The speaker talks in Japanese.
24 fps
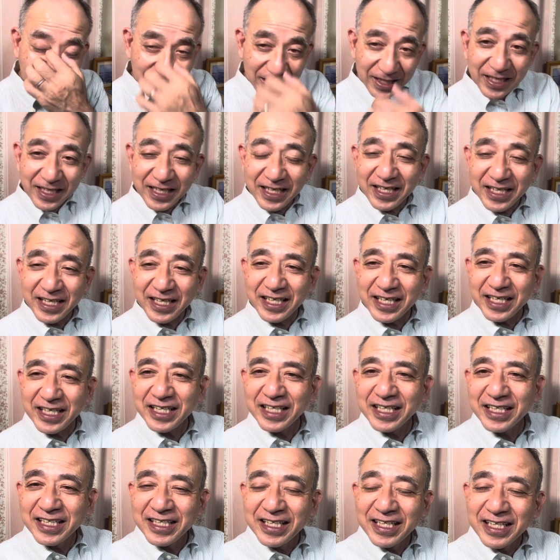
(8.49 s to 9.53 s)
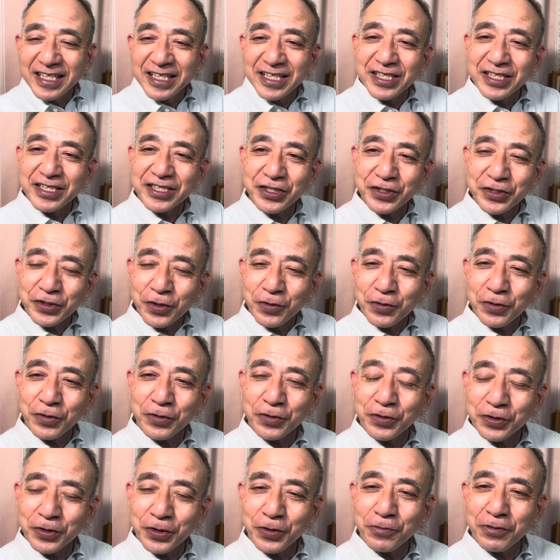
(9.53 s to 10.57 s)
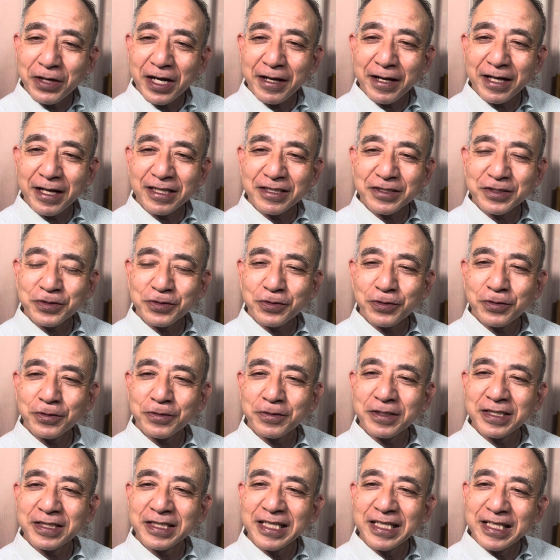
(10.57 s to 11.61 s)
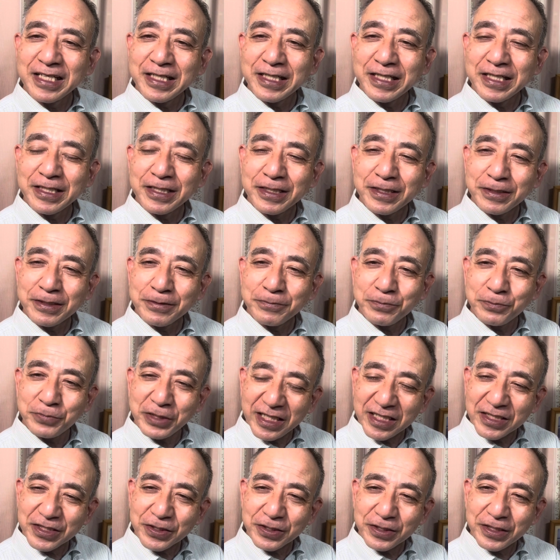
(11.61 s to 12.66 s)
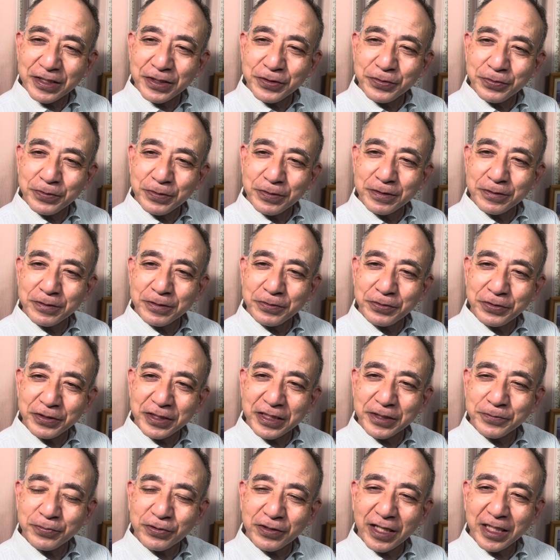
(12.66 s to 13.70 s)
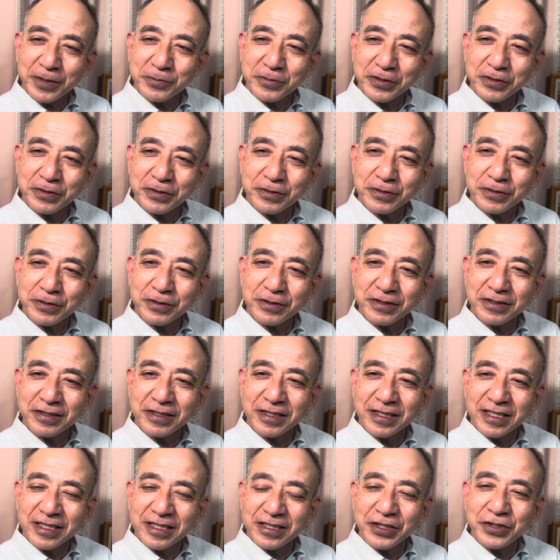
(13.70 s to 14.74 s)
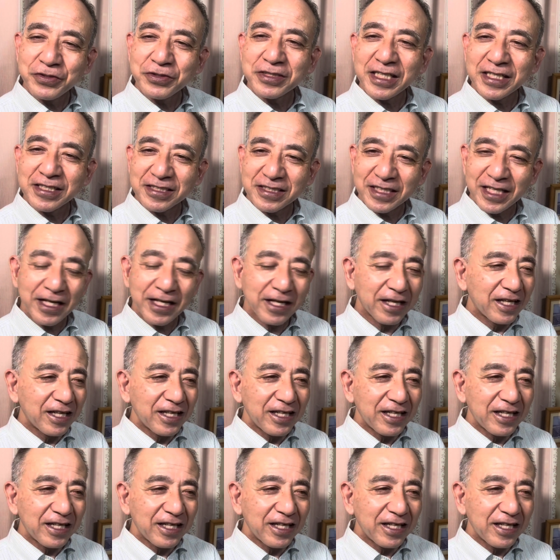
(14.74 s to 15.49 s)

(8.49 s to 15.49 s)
えー、急遽、今日は、その、えー、BS、富士プライムニュースですね。